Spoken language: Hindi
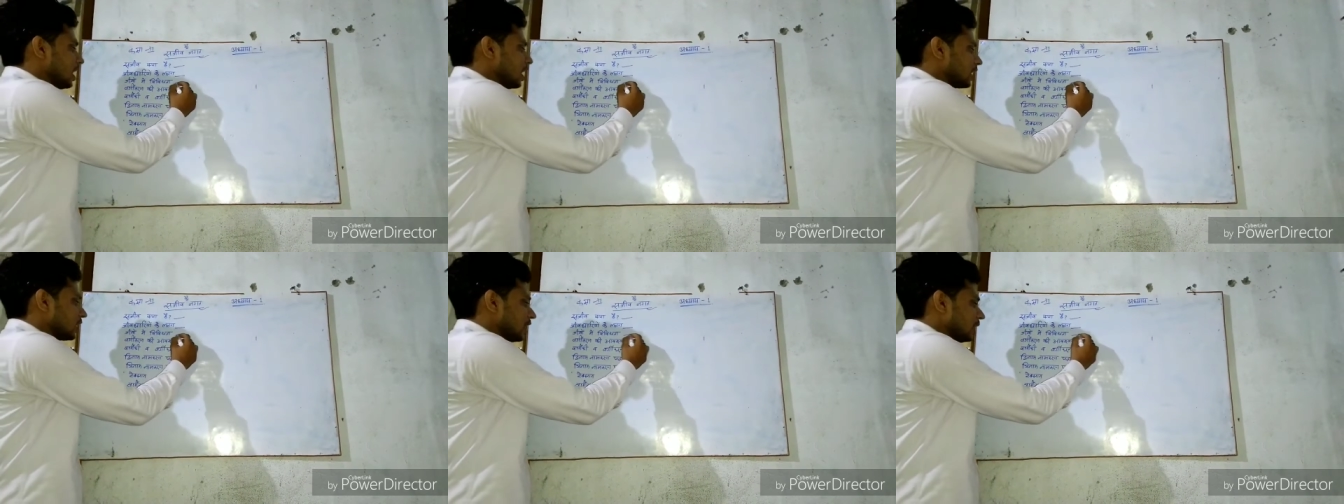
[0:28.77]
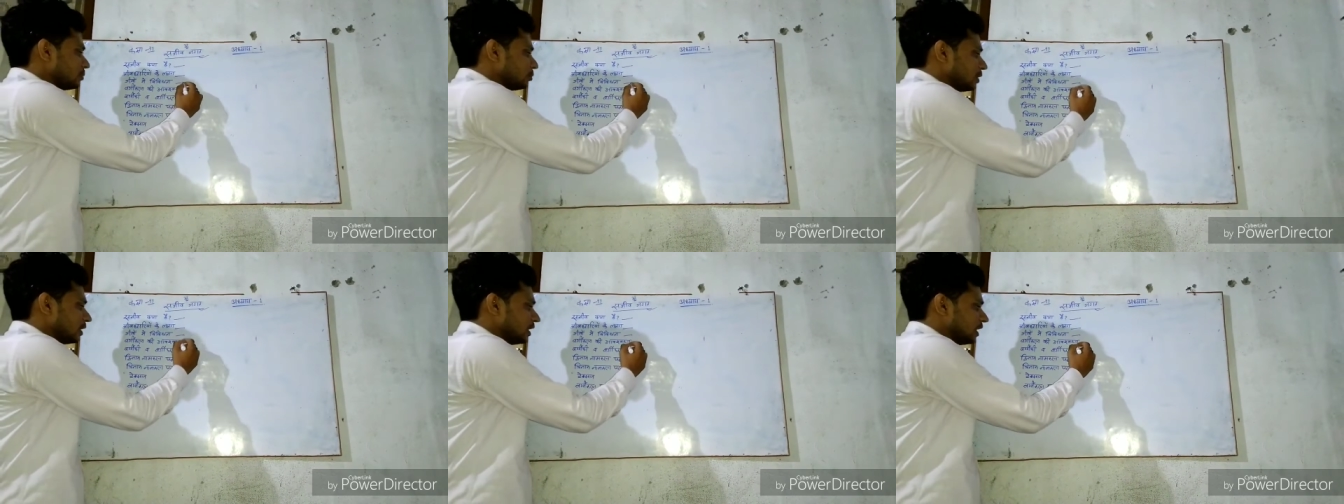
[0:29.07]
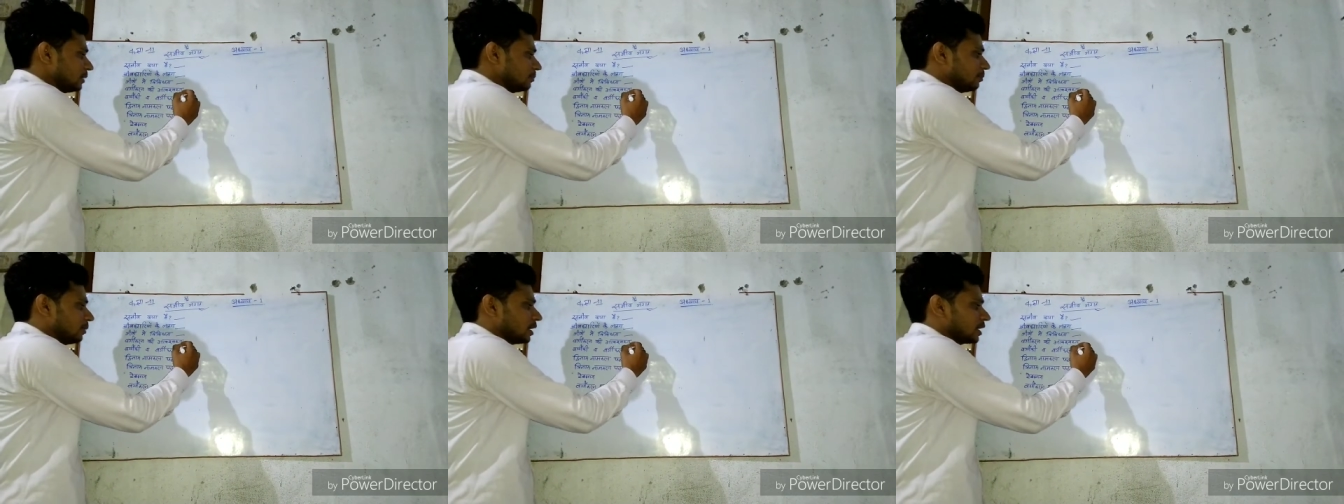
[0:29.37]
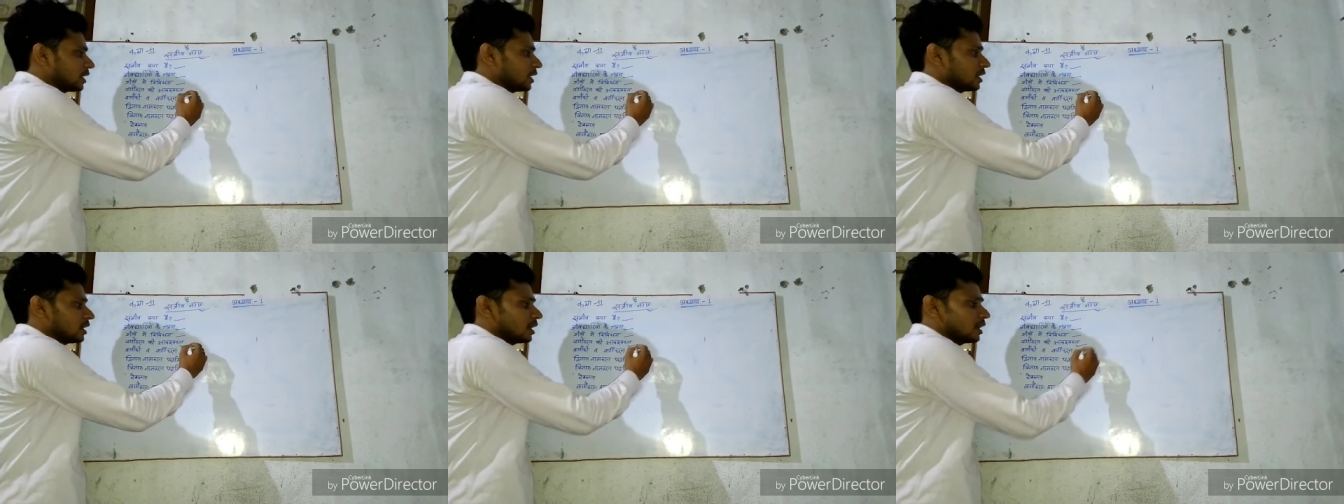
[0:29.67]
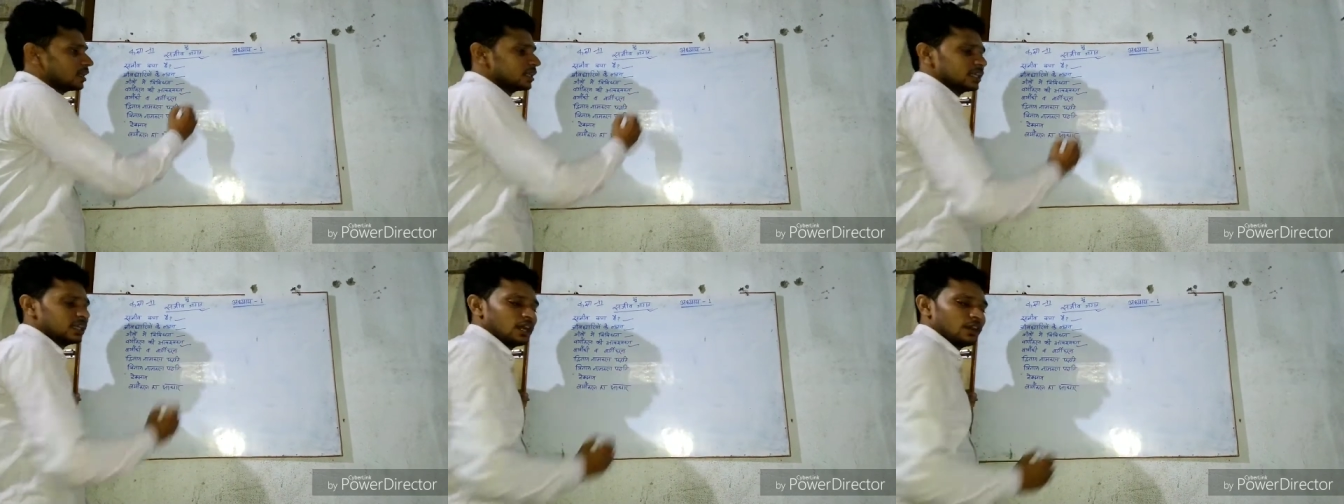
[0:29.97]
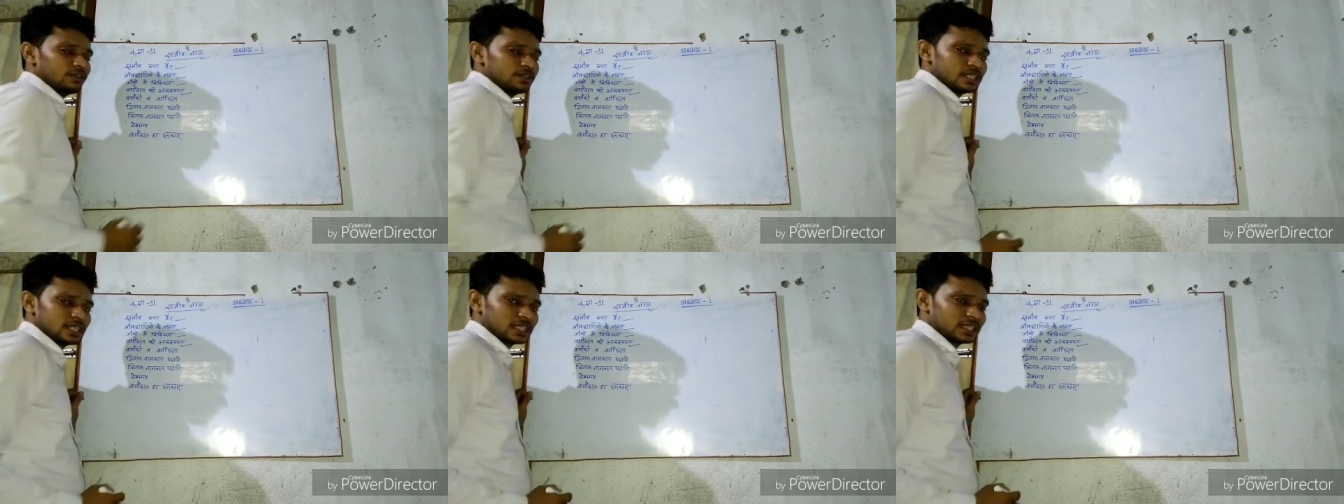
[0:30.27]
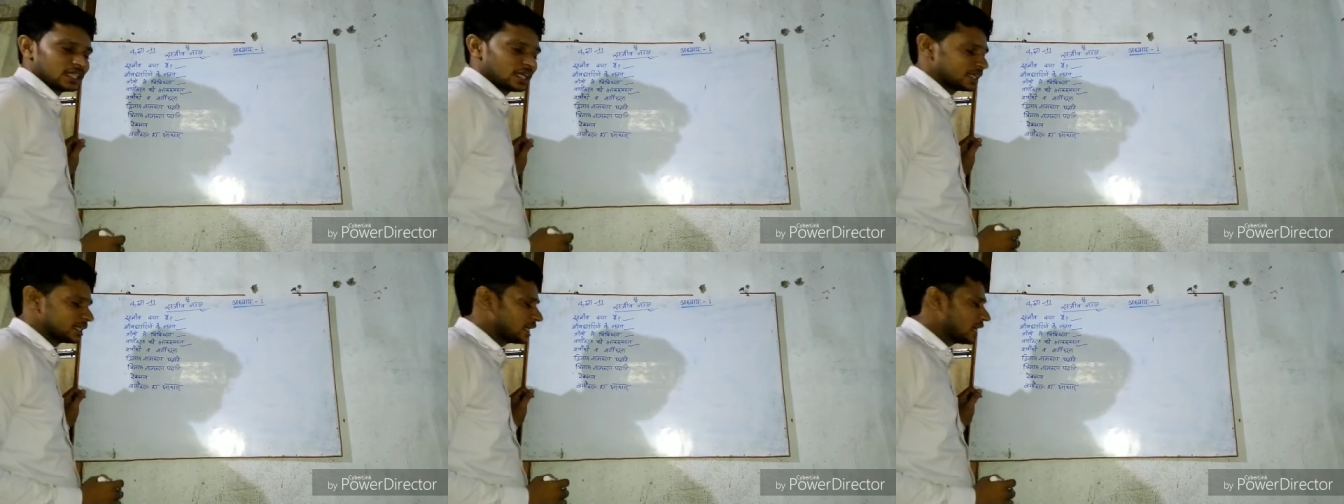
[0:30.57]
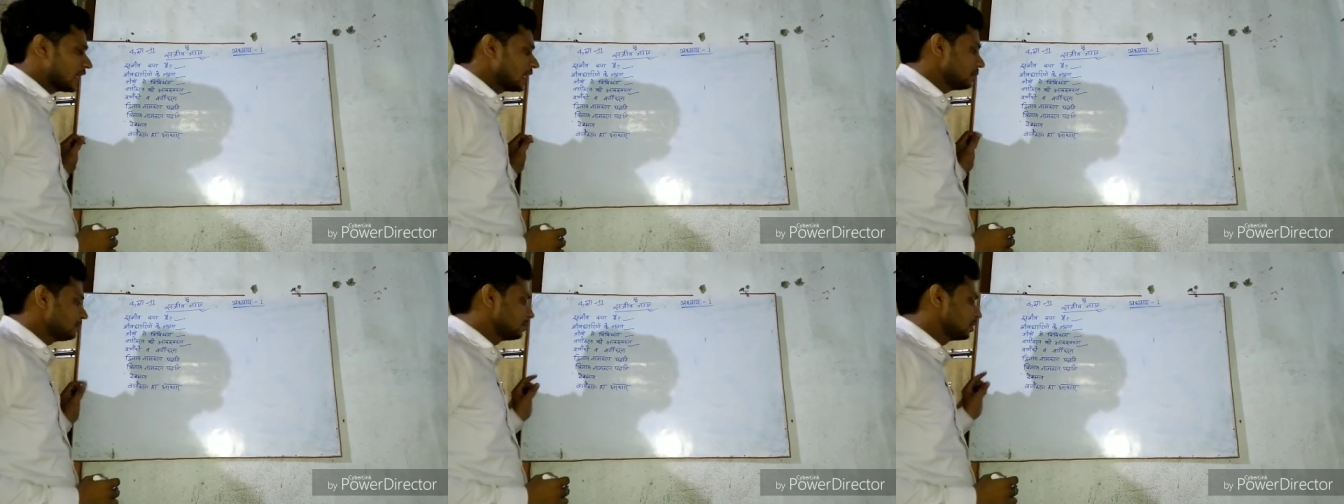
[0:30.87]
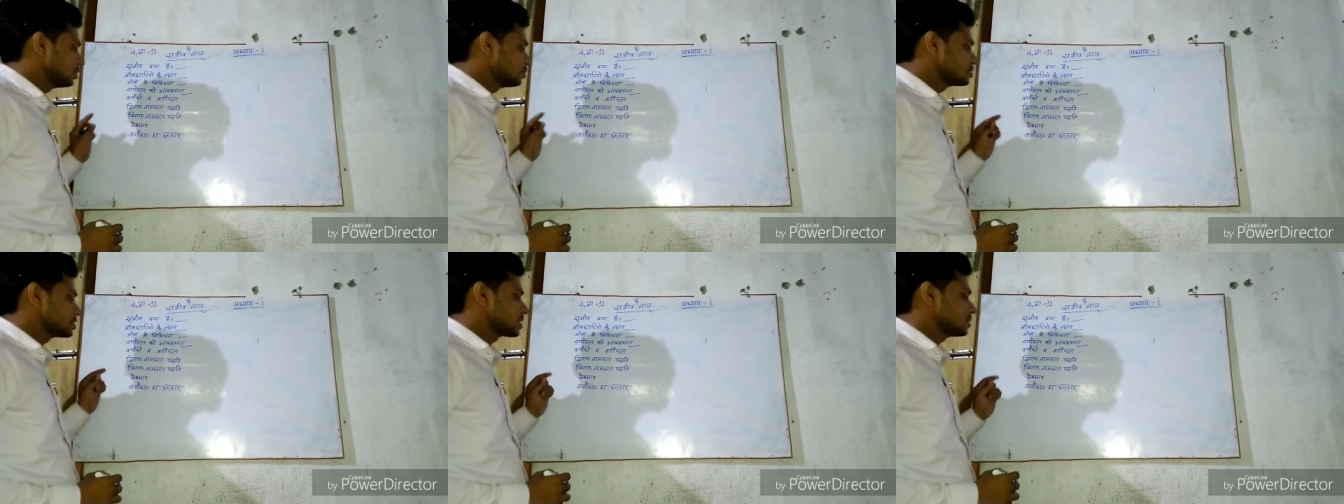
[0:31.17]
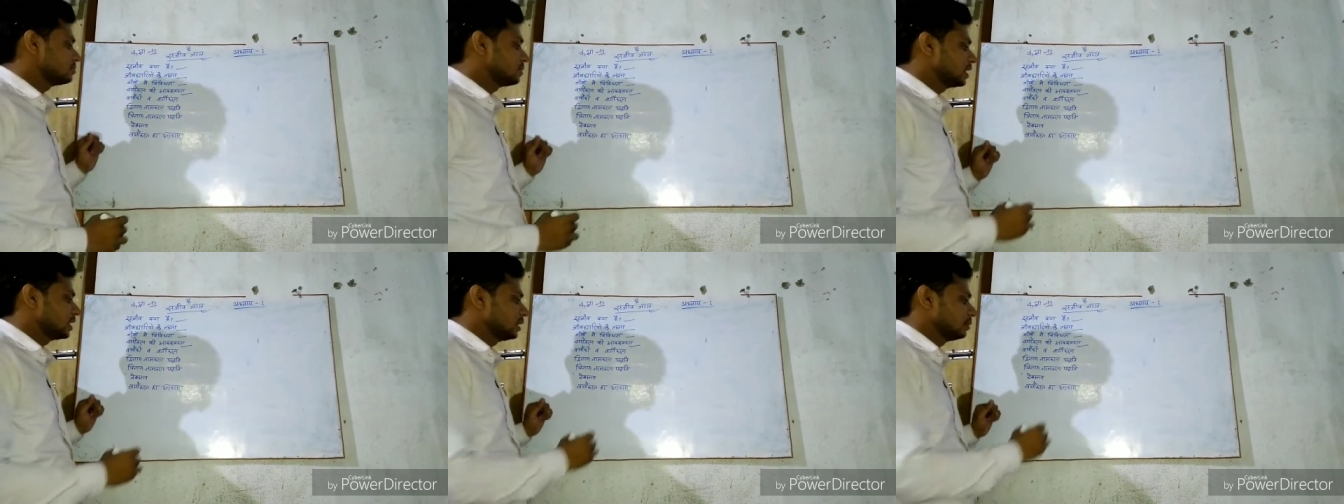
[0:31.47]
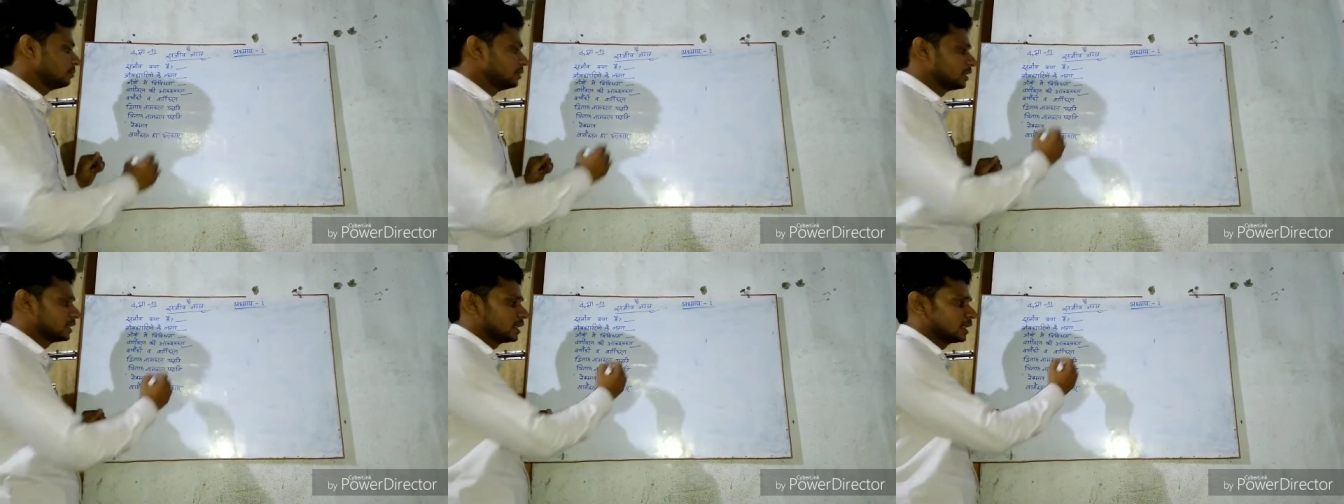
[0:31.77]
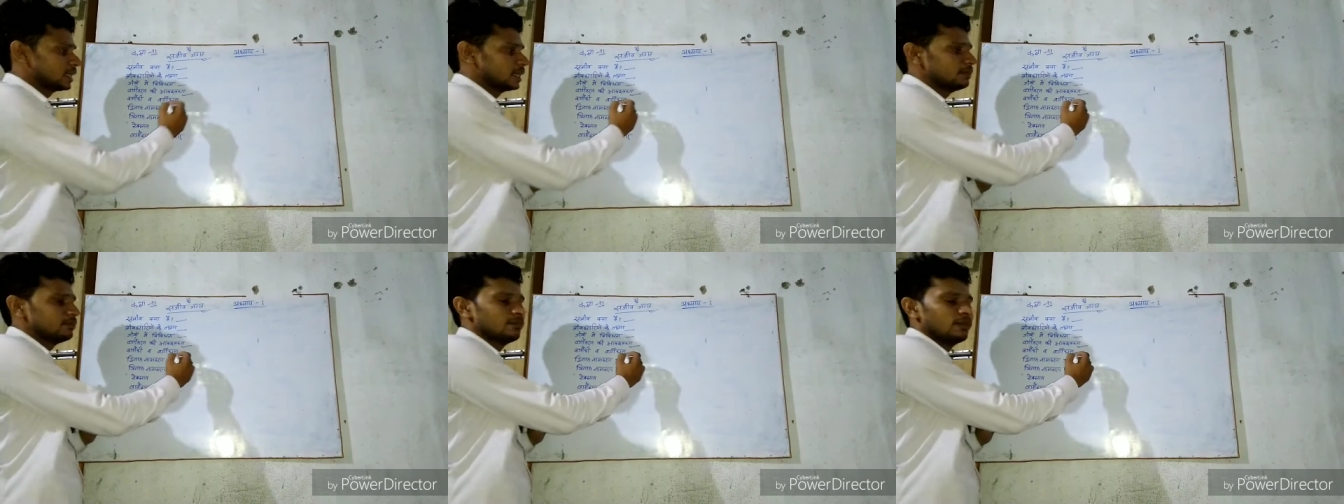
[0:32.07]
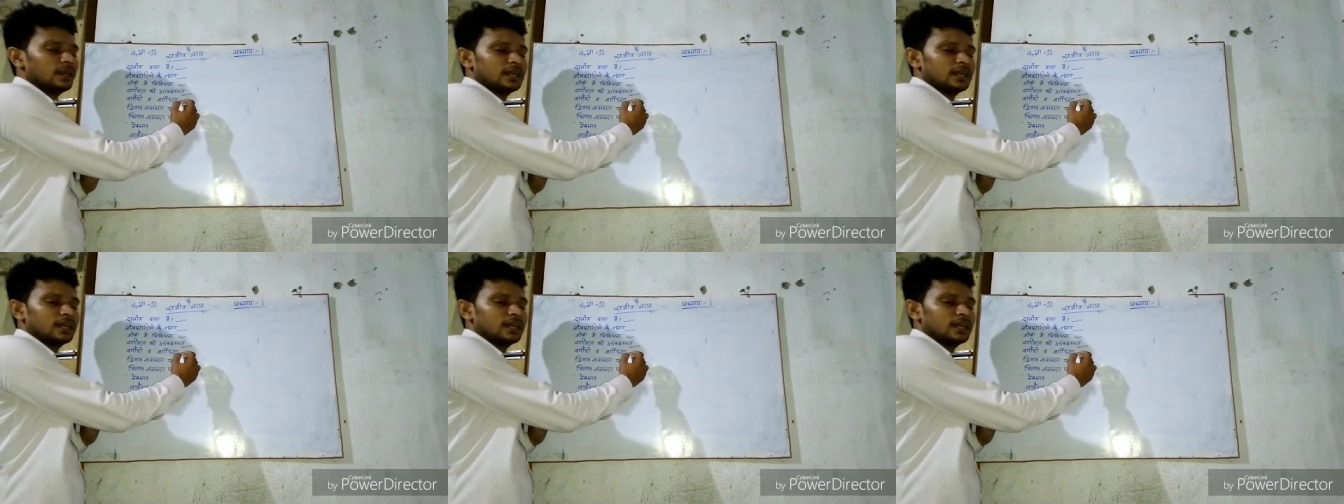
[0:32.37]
अगला पॉइंट है वर्गीकरण की आवश्यकता क्या है फिर उसके बाद हम देखेंगे